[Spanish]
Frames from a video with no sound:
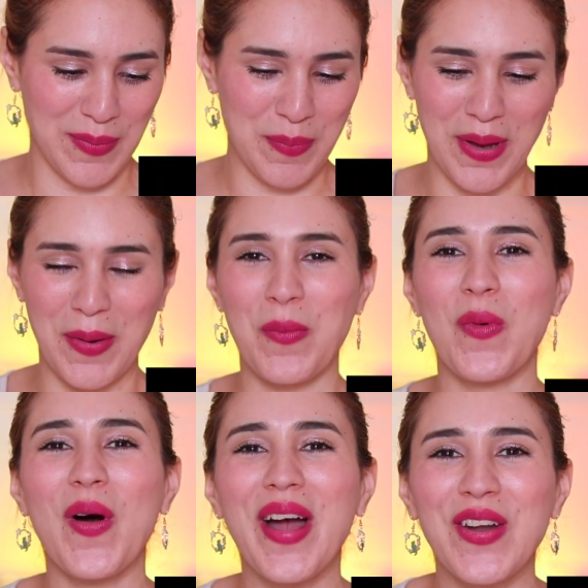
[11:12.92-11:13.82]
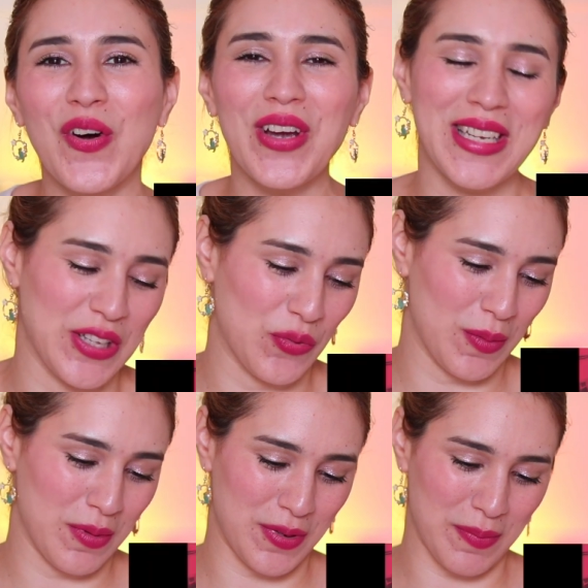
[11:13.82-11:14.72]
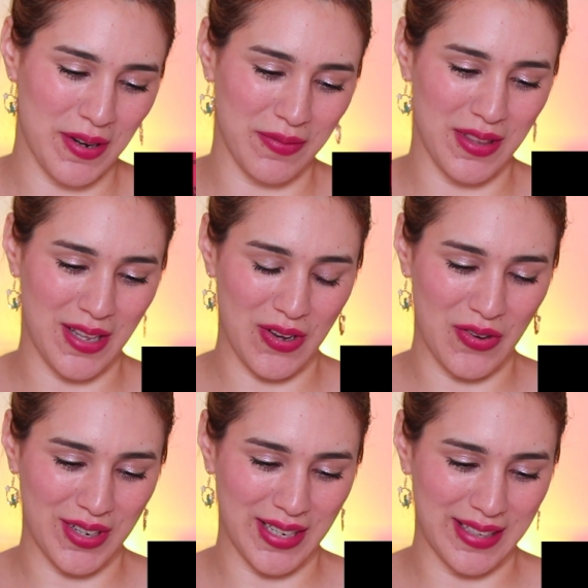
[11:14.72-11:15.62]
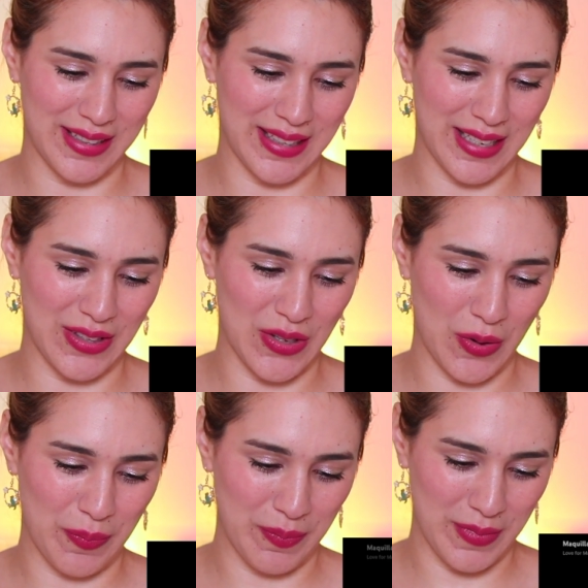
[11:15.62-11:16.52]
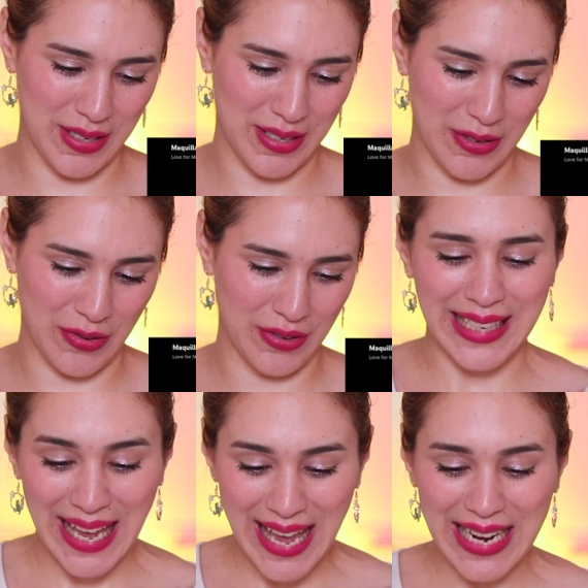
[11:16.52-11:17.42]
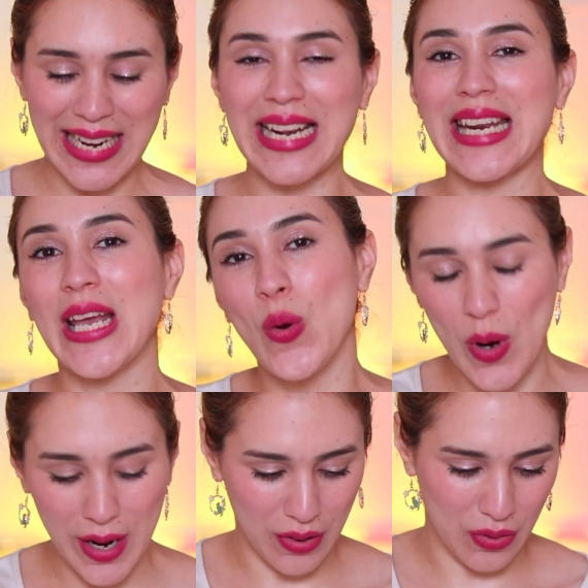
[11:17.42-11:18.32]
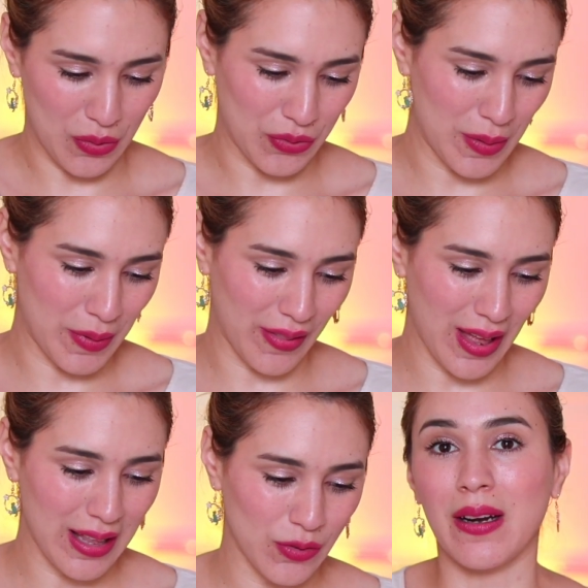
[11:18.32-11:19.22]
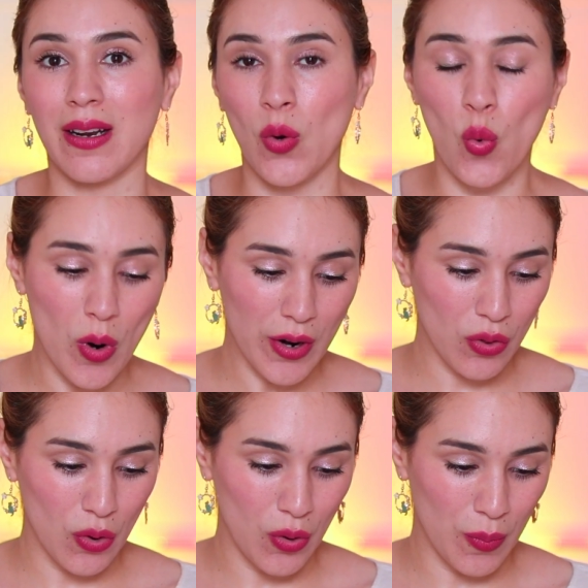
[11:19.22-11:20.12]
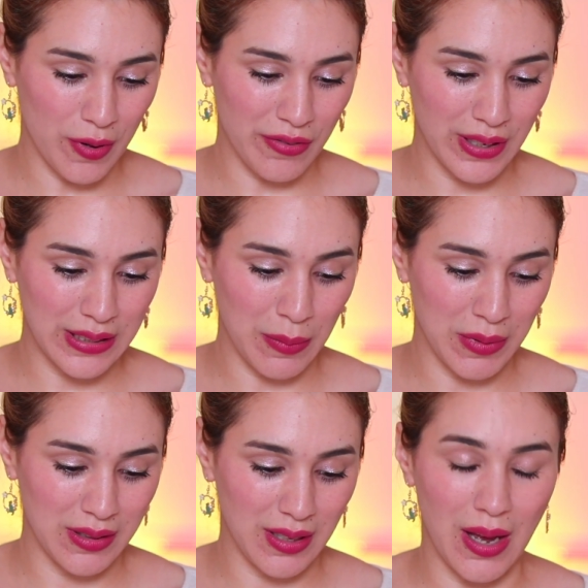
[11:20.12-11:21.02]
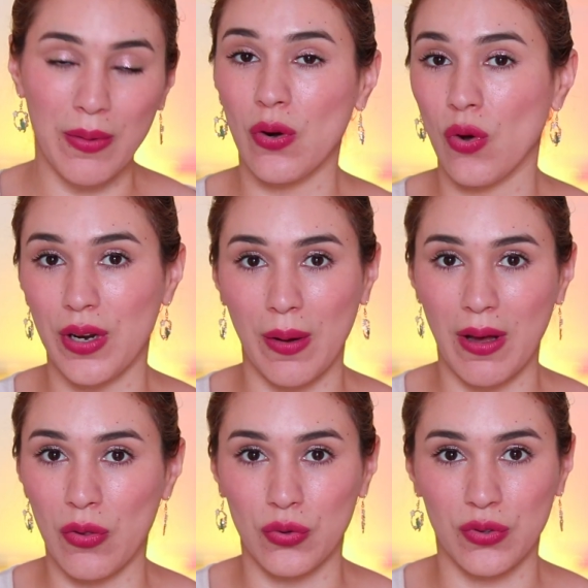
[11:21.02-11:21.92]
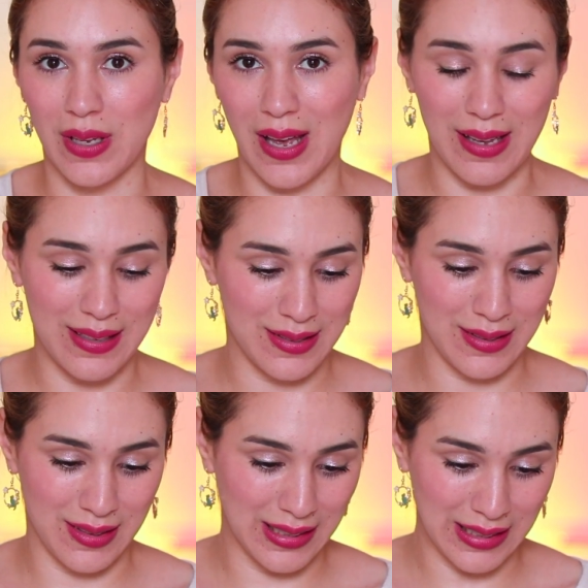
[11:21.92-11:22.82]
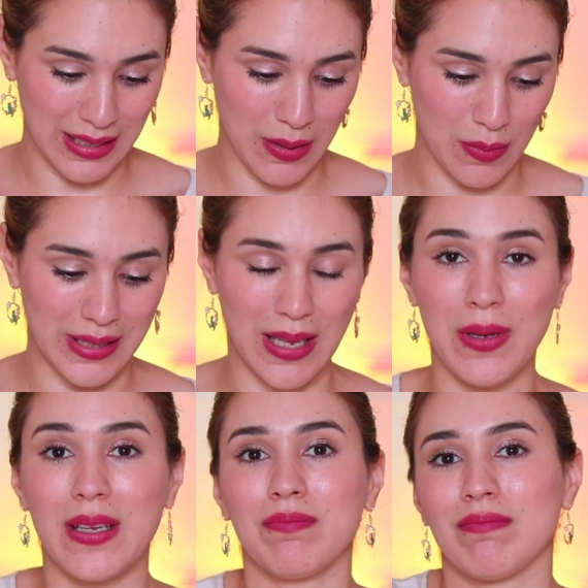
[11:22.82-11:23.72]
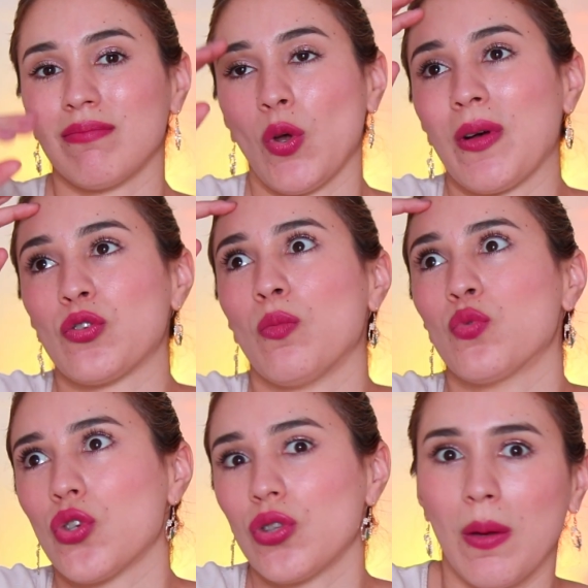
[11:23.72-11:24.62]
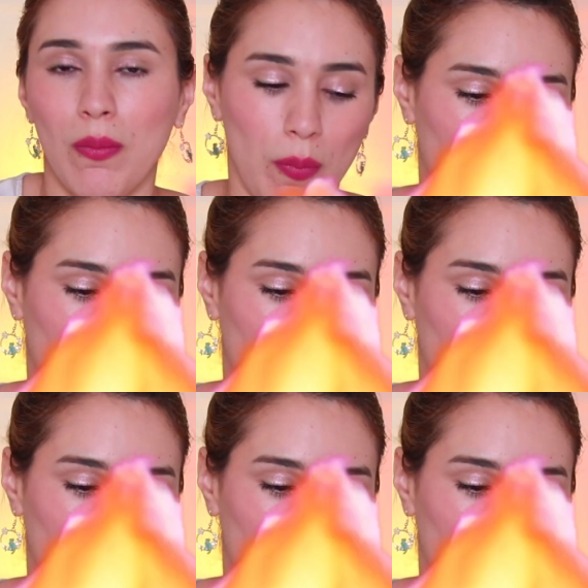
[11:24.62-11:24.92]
Me muero. Este fue mi primer video, gente. Dios mío. Qué recuerdos, de verdad. Recuerdo perfectamente haberlo grabado. O sea, es increíble. Está bien, no pasó mucho tiempo,